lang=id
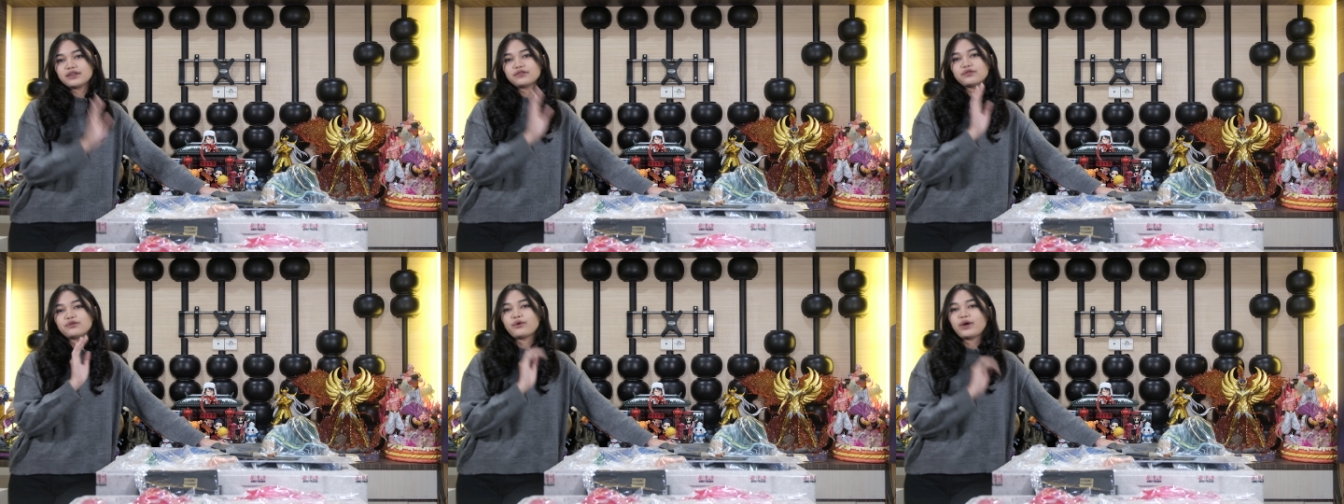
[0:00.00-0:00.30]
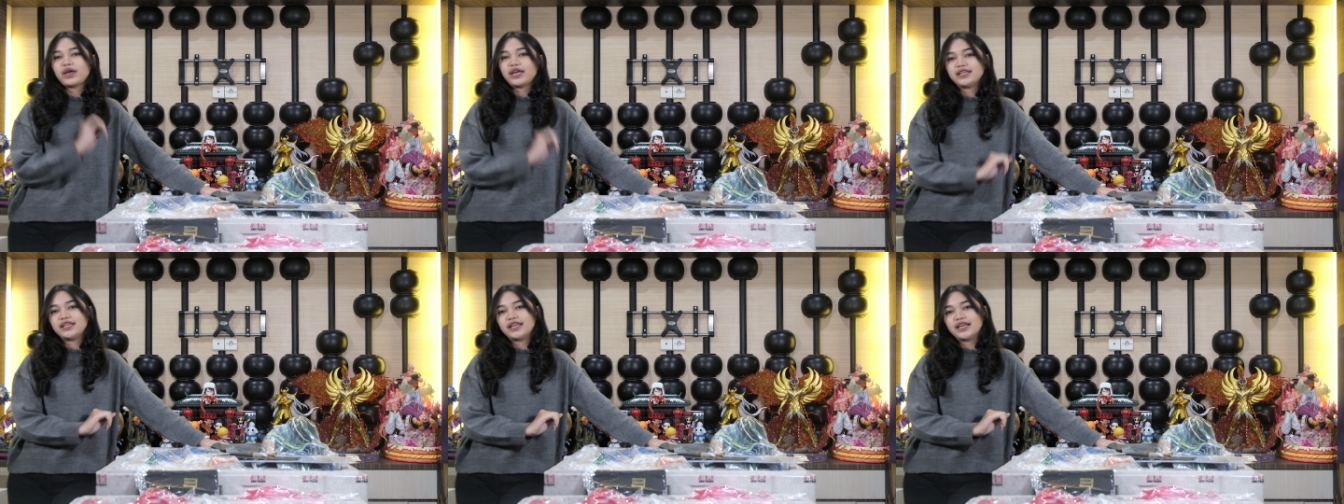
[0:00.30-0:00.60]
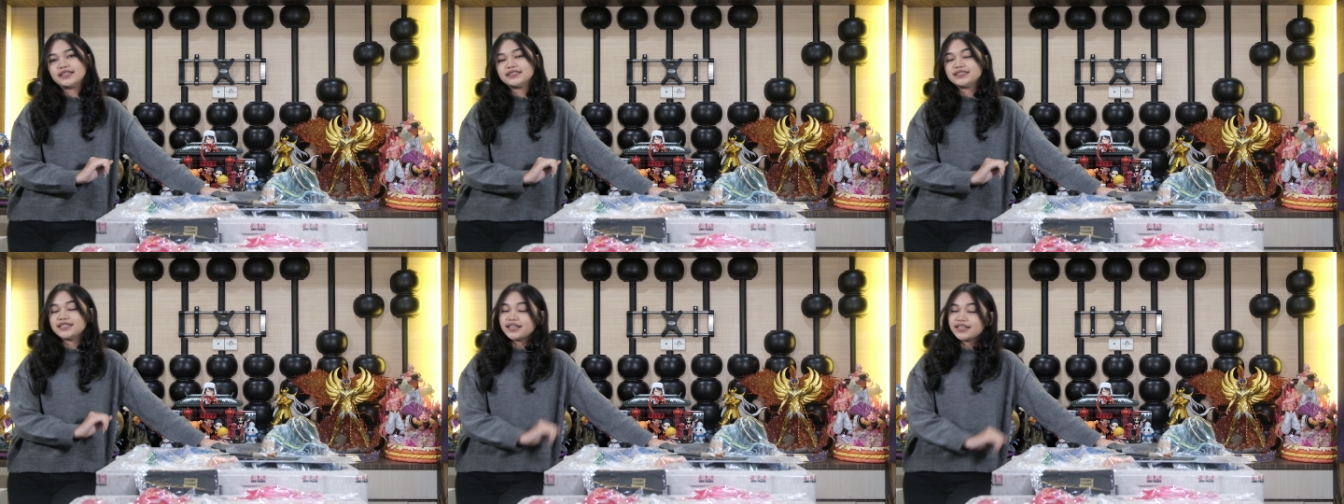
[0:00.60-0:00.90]

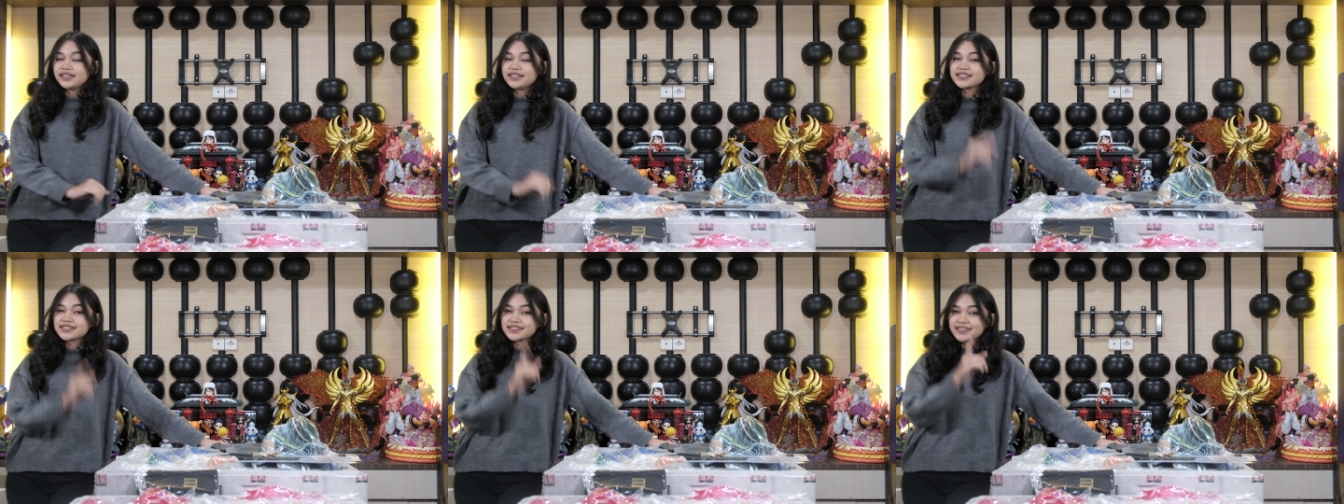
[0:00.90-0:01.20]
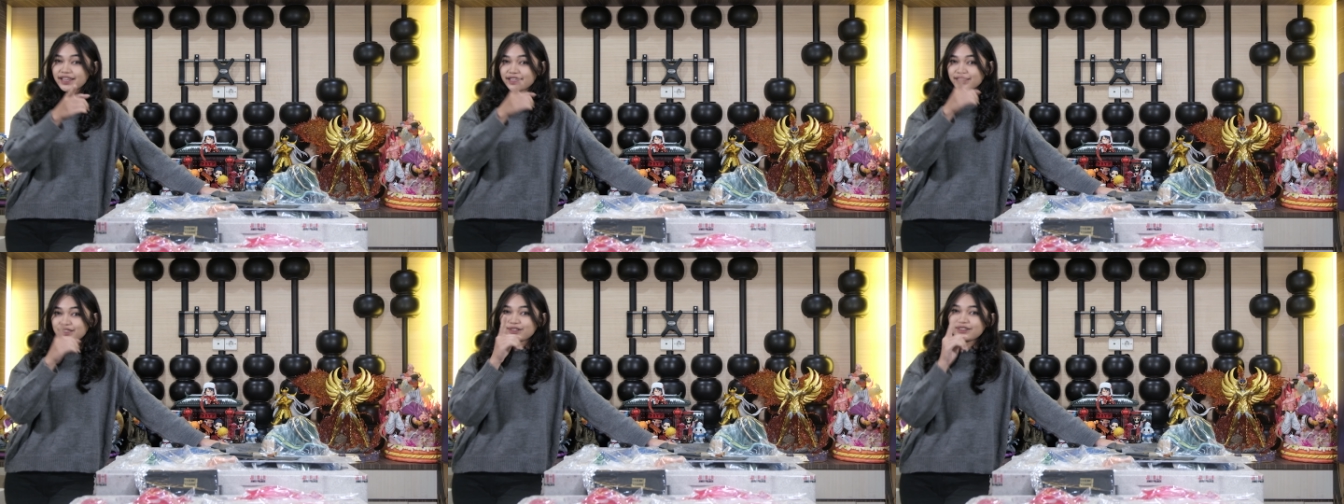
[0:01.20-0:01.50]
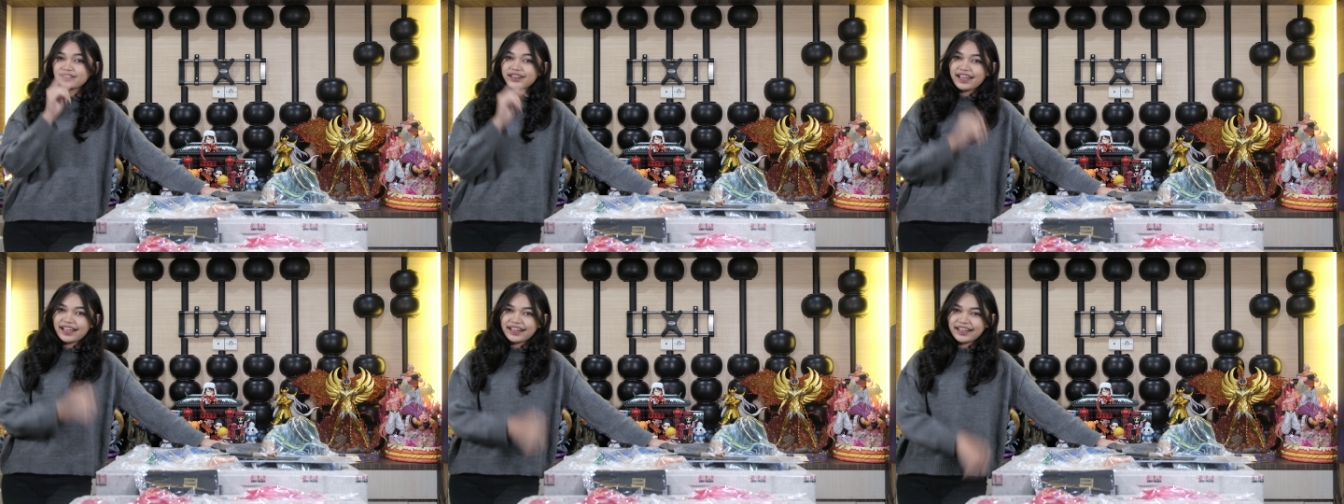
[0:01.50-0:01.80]
giveaway-nya. Jadi stay
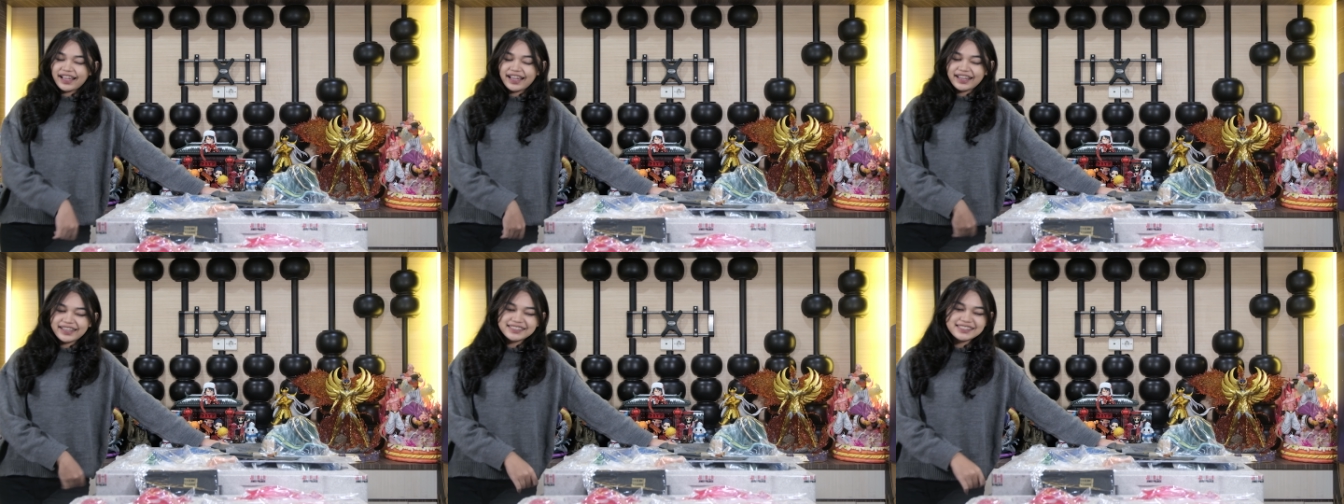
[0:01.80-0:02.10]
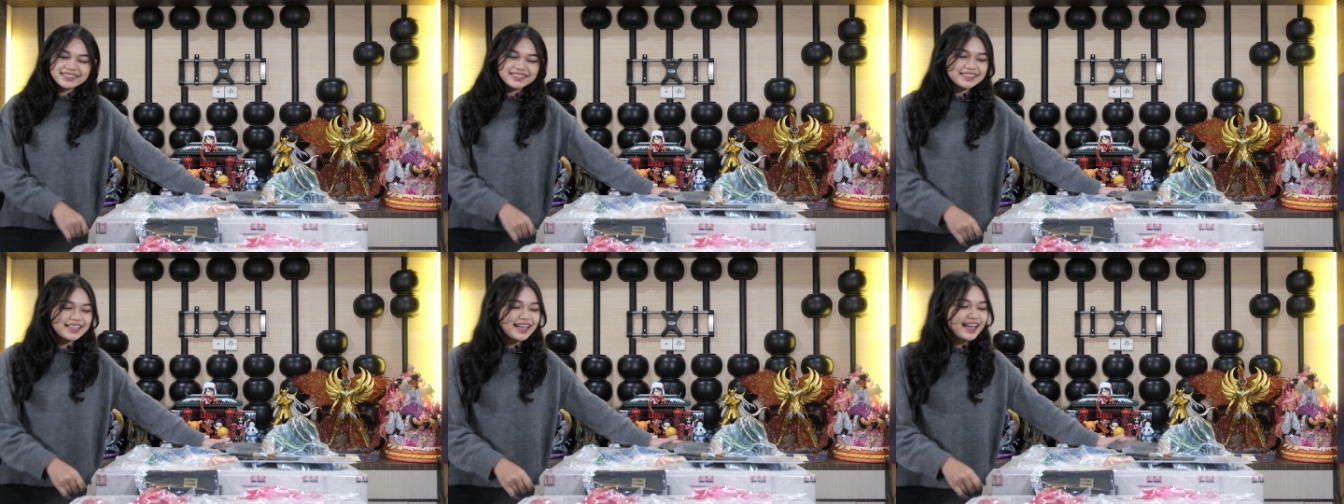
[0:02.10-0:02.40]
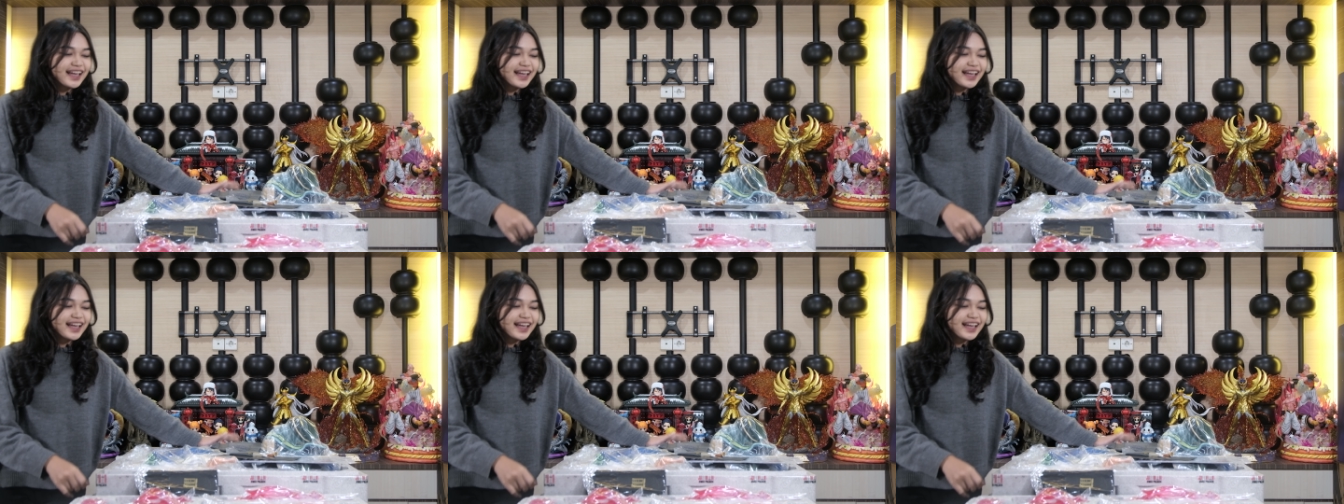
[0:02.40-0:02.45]
tune ya guys.